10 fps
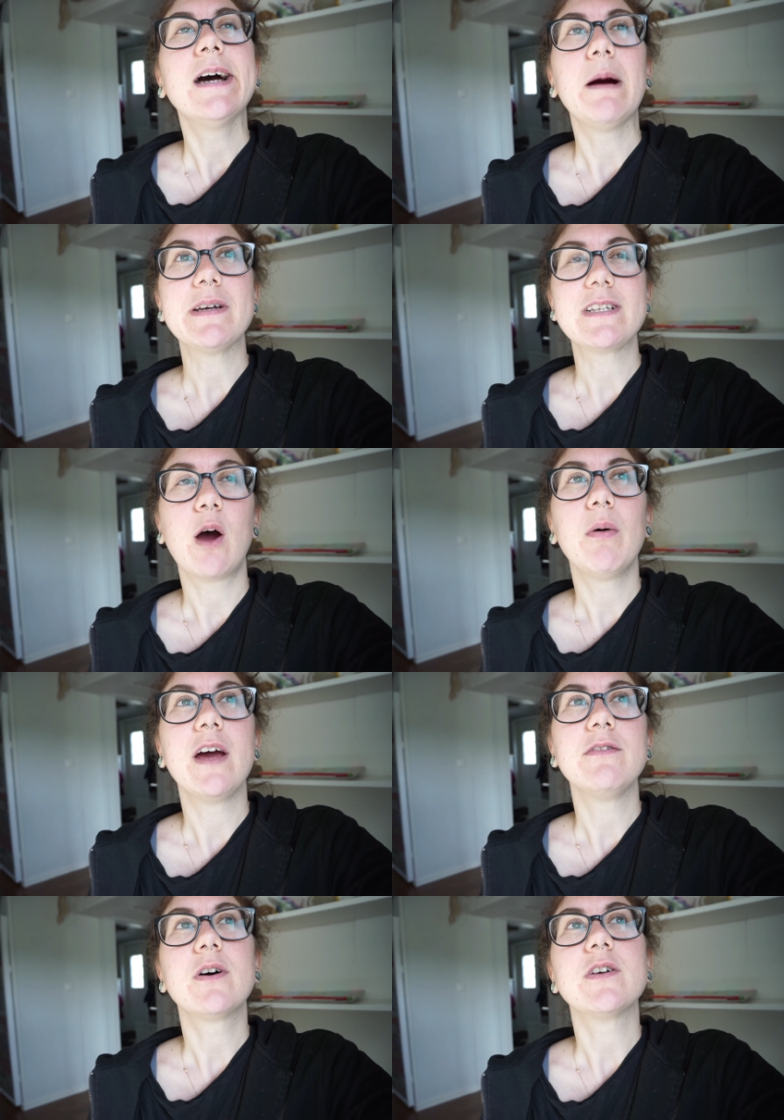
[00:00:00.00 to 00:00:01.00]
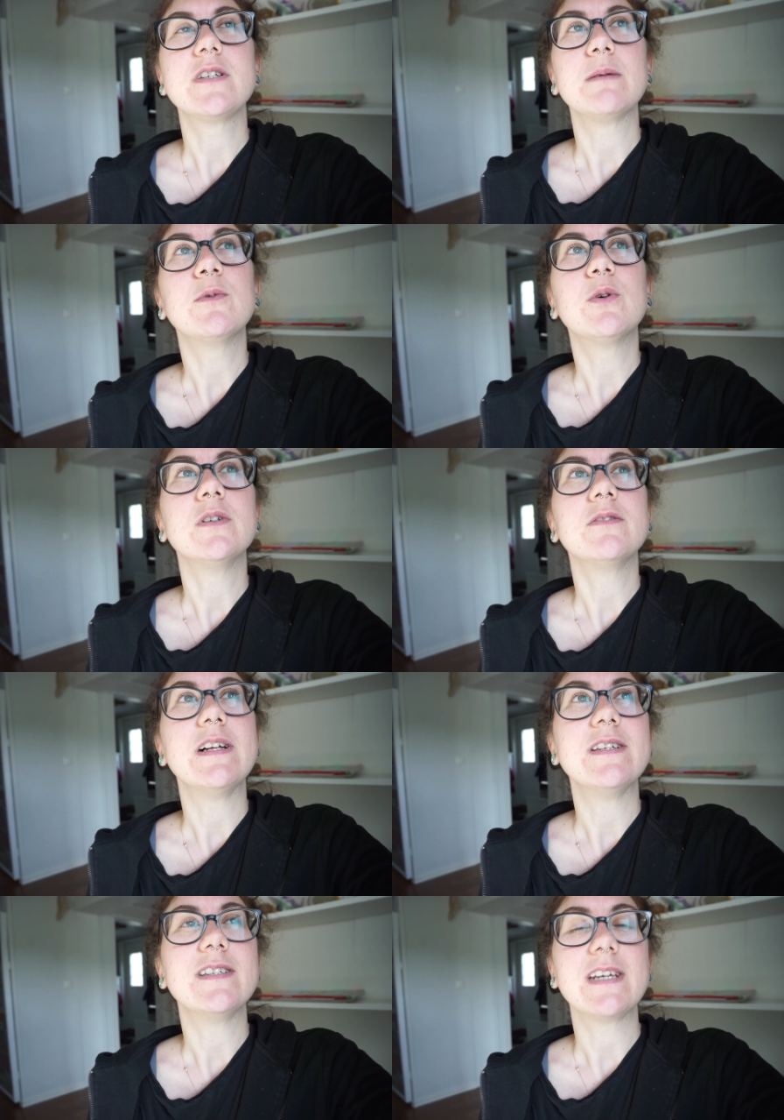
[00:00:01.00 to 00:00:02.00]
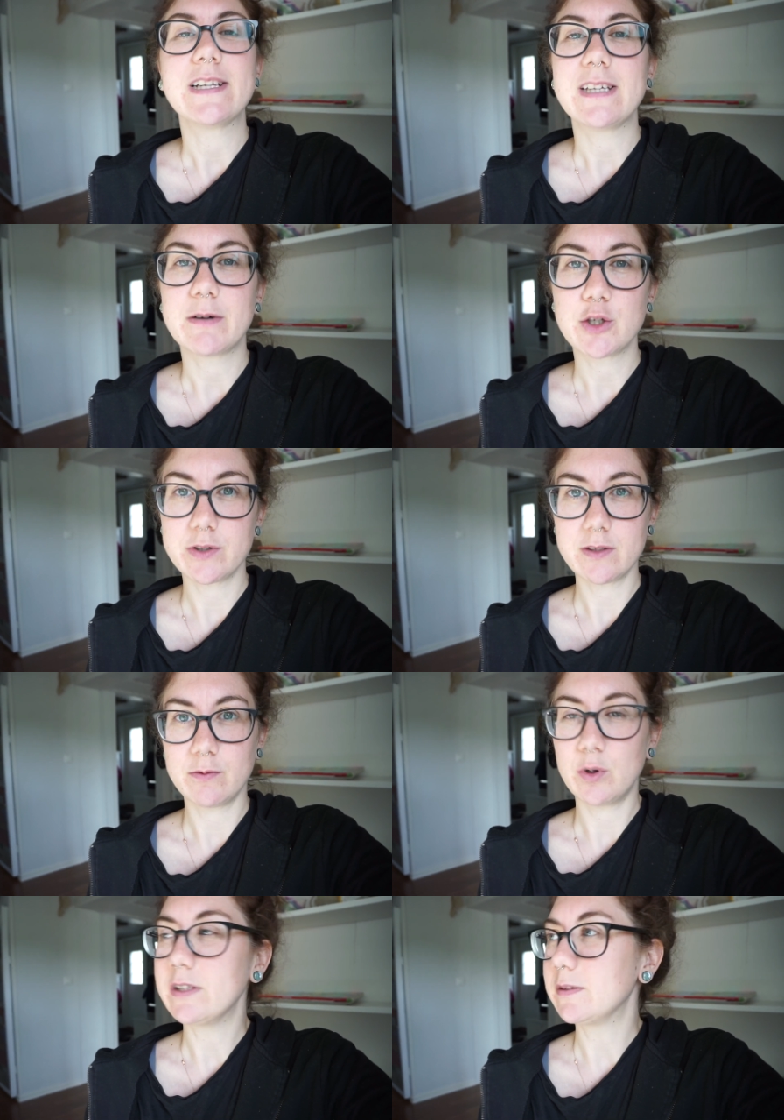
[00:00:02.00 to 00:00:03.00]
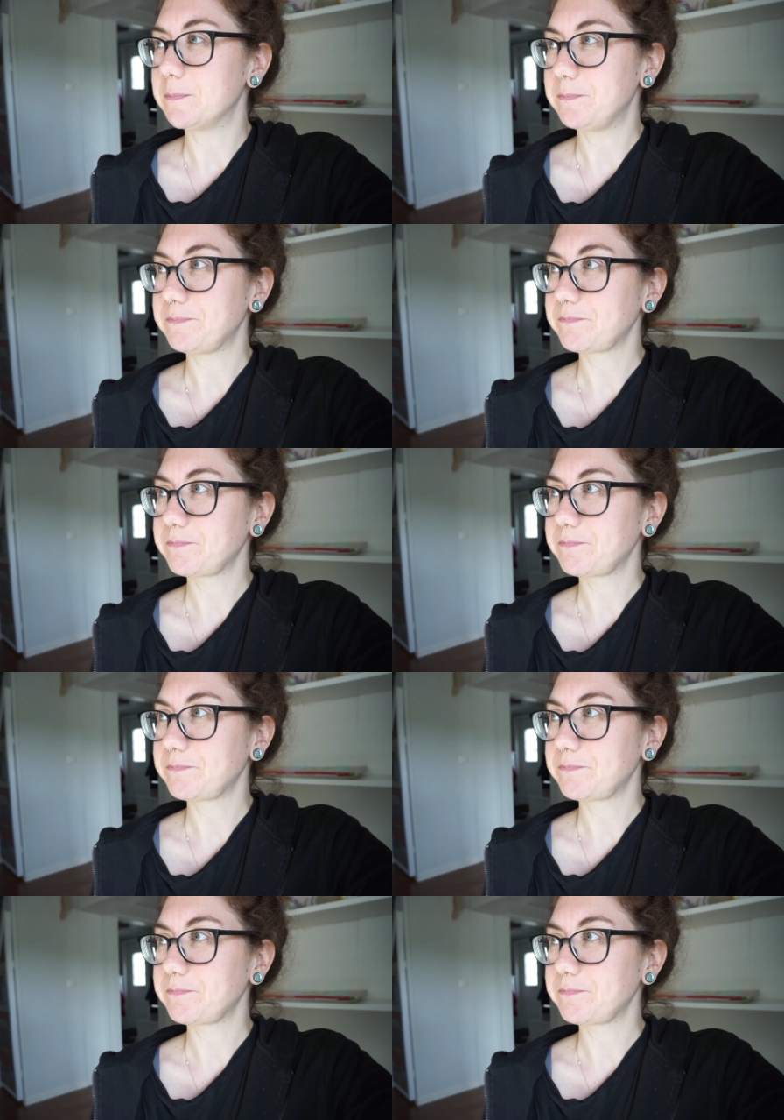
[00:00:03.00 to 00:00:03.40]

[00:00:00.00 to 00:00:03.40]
Aber ich glaube einfach aus dem Grund, weil sie sich ja halt selber schützen wollten.